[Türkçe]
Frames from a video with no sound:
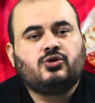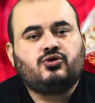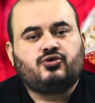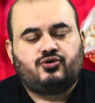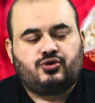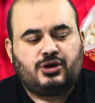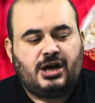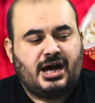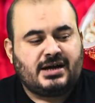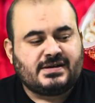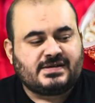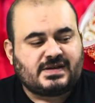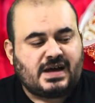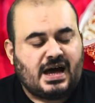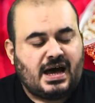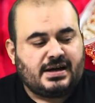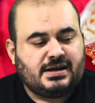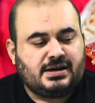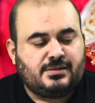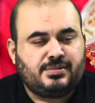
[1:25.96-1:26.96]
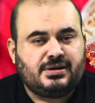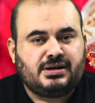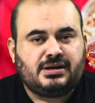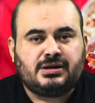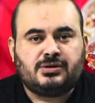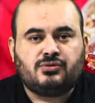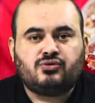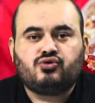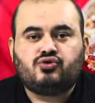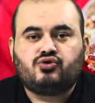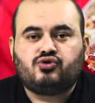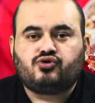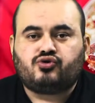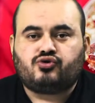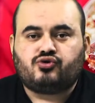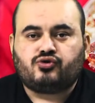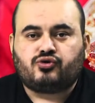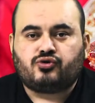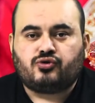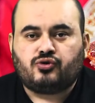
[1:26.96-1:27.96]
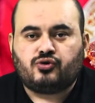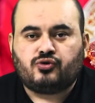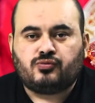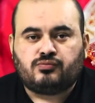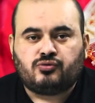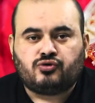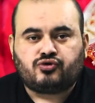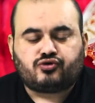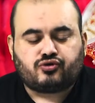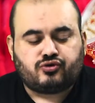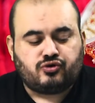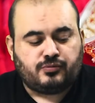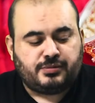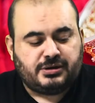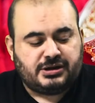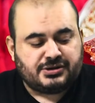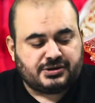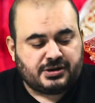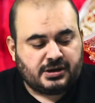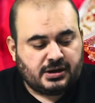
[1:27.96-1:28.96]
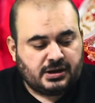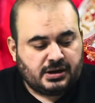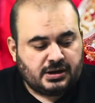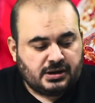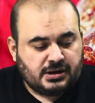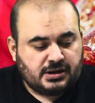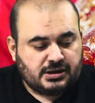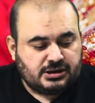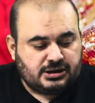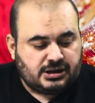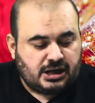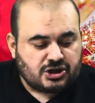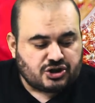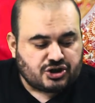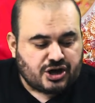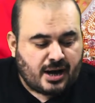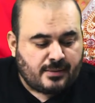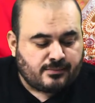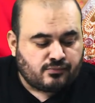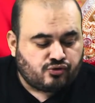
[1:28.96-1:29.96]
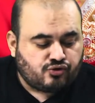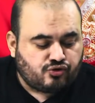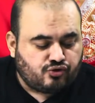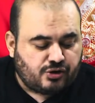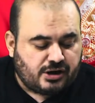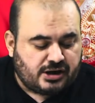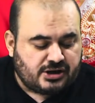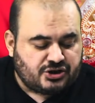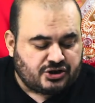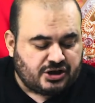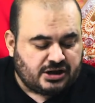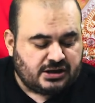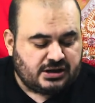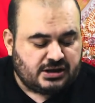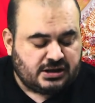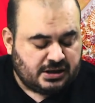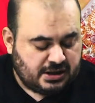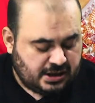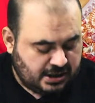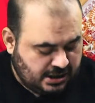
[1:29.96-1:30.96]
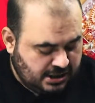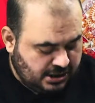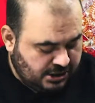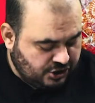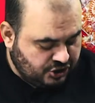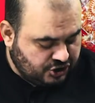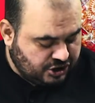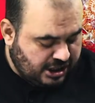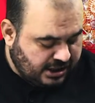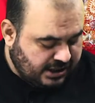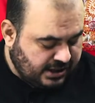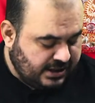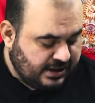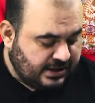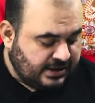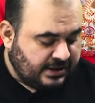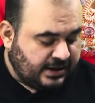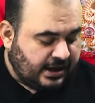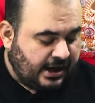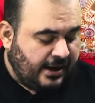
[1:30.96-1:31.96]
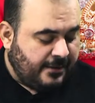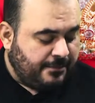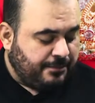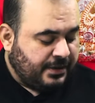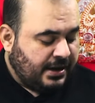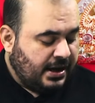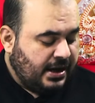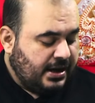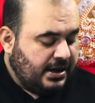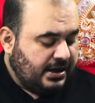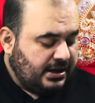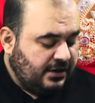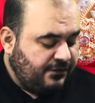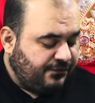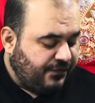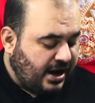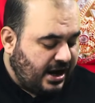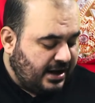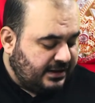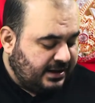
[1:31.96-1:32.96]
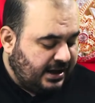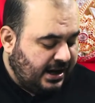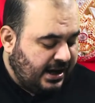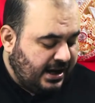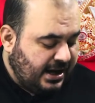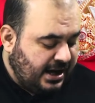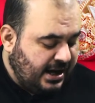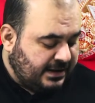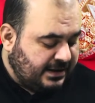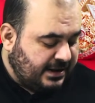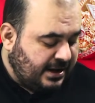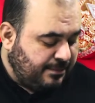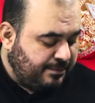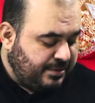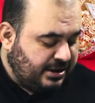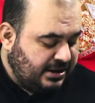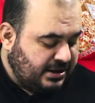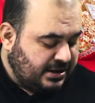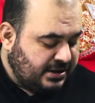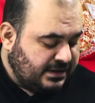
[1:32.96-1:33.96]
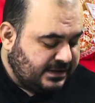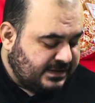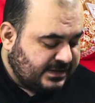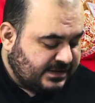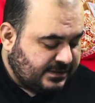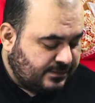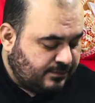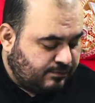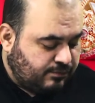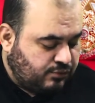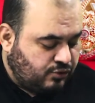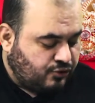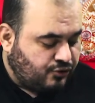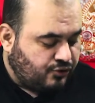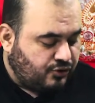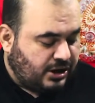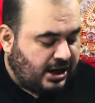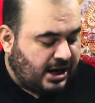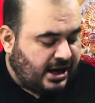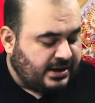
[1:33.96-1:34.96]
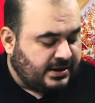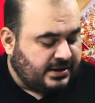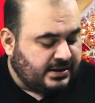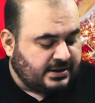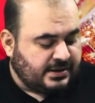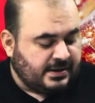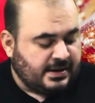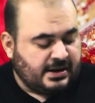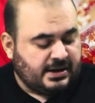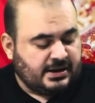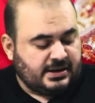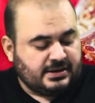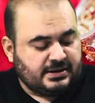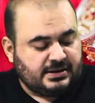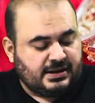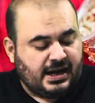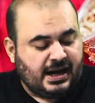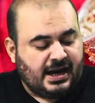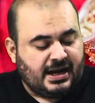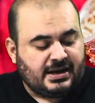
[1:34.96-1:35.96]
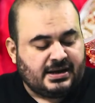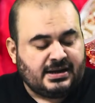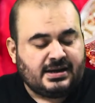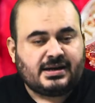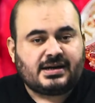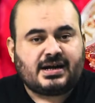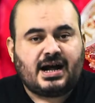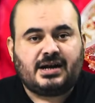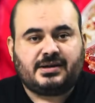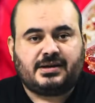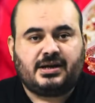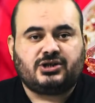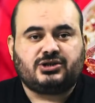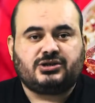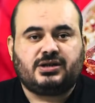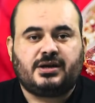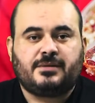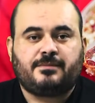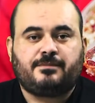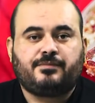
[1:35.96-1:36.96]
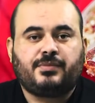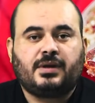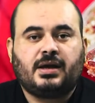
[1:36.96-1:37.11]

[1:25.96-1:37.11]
rüya sahibinin huzurlu, mutlu bir yaşam süreceği şeklinde ifade edebiliriz bu rüyayı değerli kardeşlerim.